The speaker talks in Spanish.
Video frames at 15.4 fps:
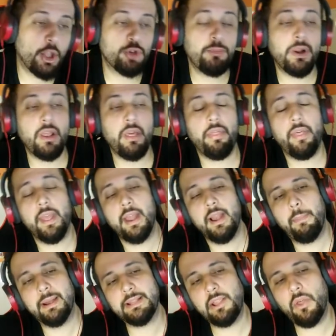¿Qué os parece
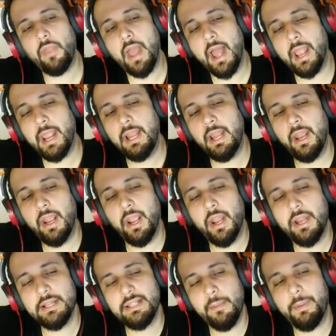el partido de Ángel
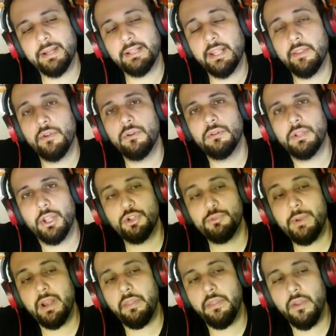en este partido? ¿Qué os
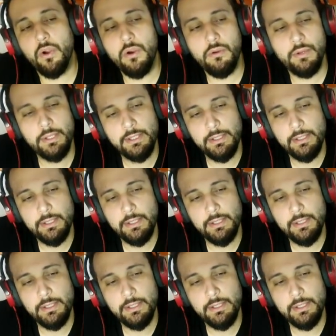pareció?